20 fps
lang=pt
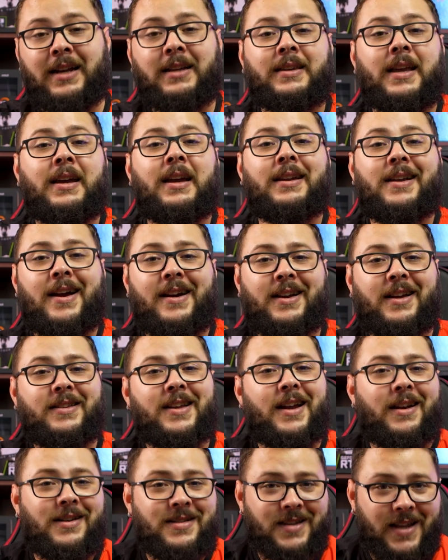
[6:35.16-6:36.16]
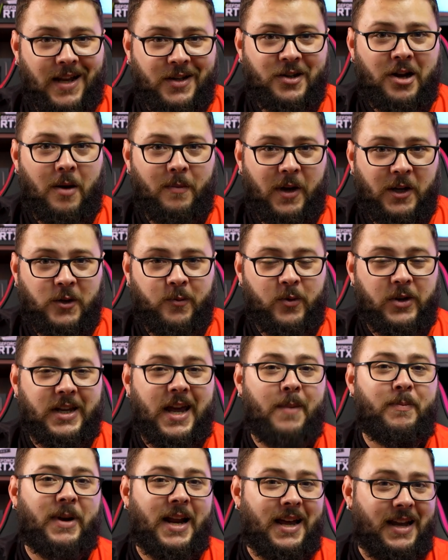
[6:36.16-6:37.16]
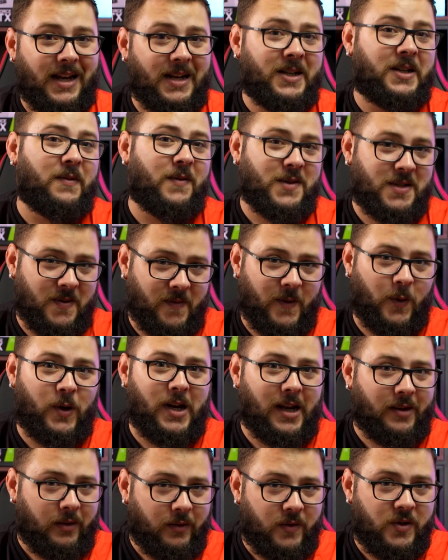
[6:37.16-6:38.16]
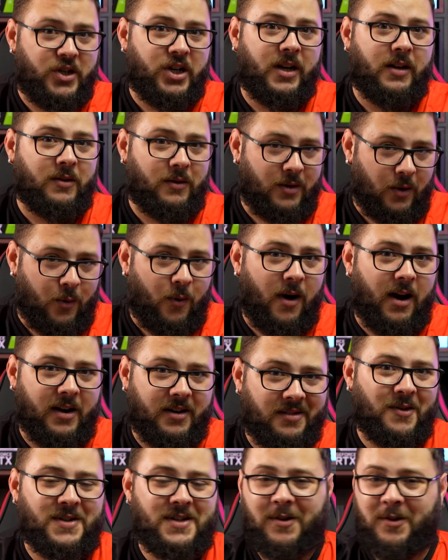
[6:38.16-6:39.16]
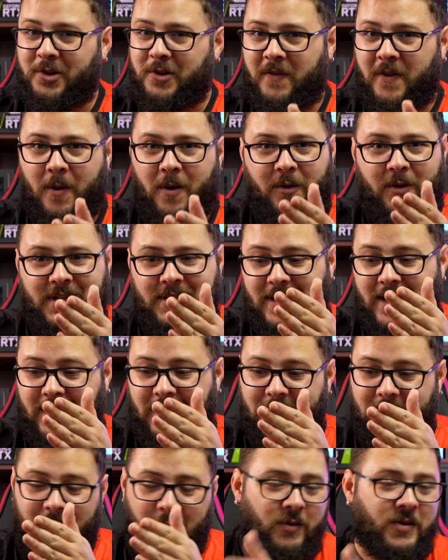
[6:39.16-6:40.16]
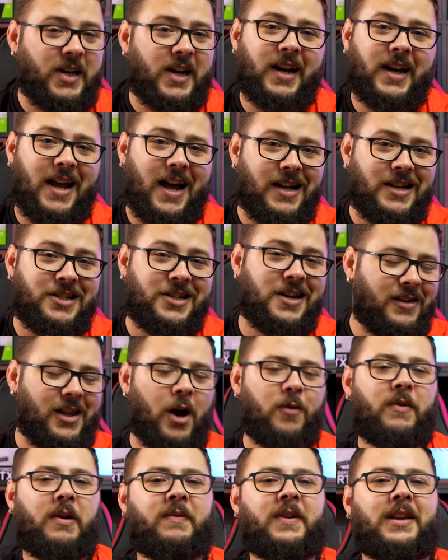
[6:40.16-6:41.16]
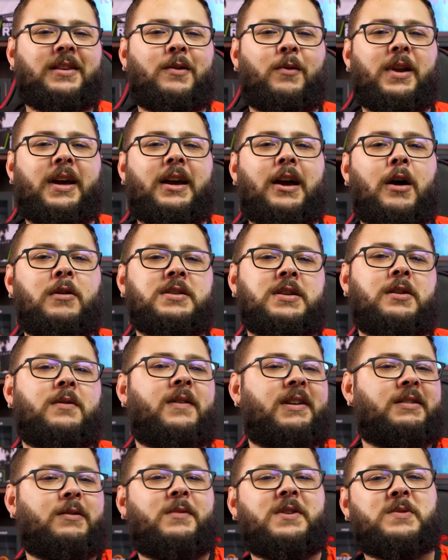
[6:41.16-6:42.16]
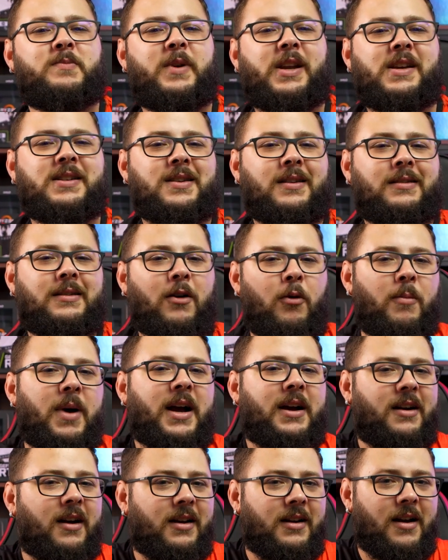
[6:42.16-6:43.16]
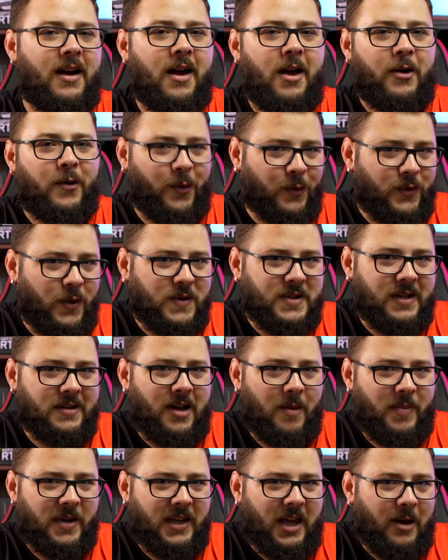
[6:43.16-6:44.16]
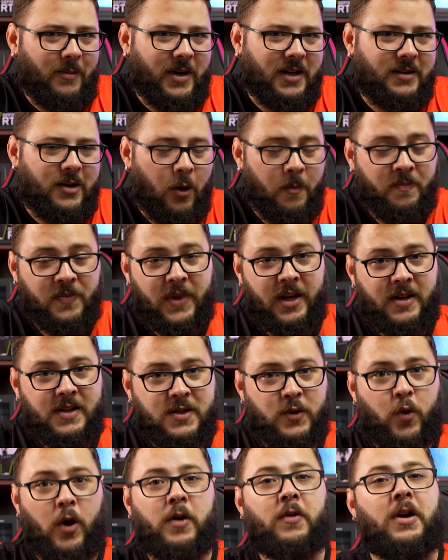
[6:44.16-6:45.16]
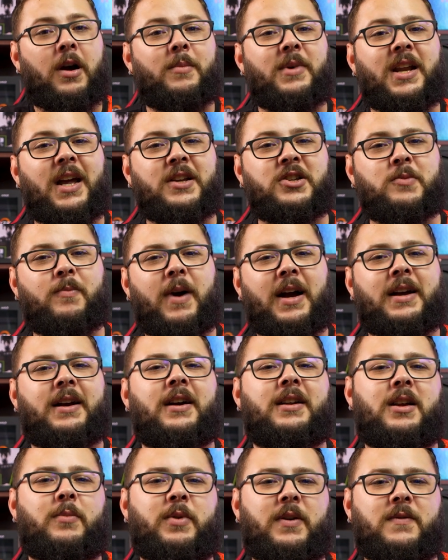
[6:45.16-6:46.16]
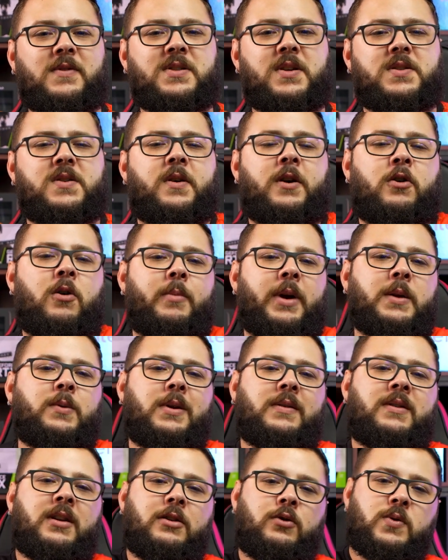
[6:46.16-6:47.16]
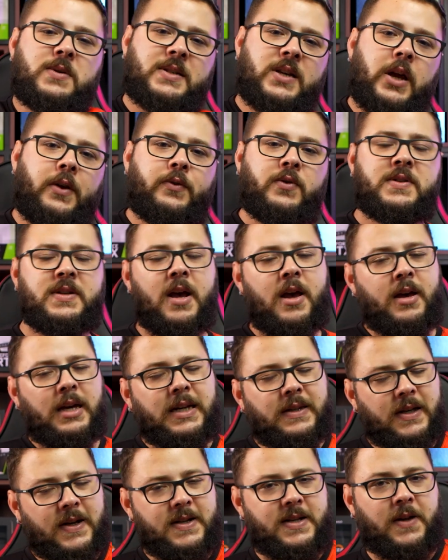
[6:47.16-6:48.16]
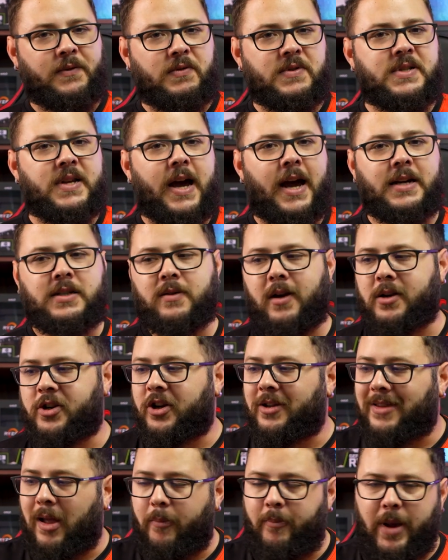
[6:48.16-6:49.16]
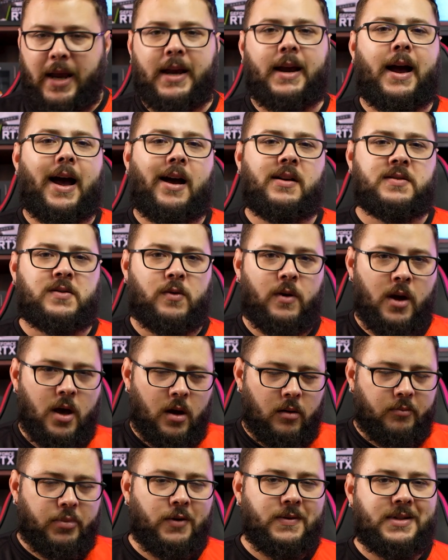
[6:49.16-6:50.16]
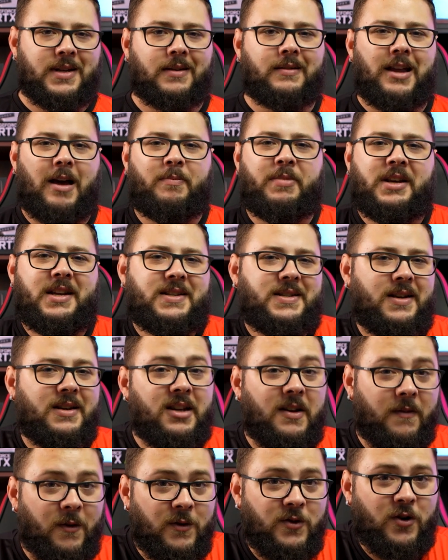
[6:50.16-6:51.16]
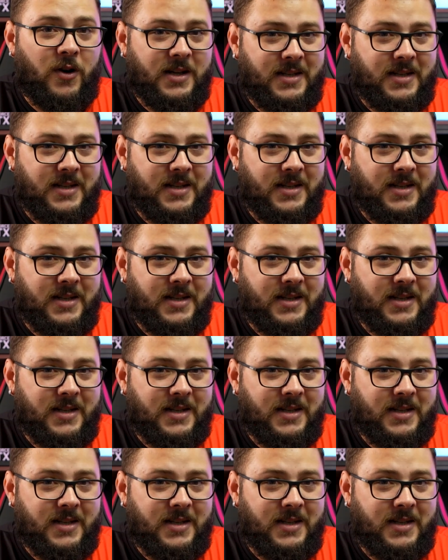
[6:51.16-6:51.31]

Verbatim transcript: ele tem que lhe agradar esteticamente porque é para ele que você vai olhar todo dia dentro do teu quarto. Então se não tiver uma coisa lá que não te agrade, não vai ficar tão legal e você não vai ter uma experiência tão bacana com o teu setup gamer. Então escolha um gabinete bacana aí para vocês. Eu recomendo entre 200 e 300 reais, eu acho que está bem gasto para um setup nesse nível de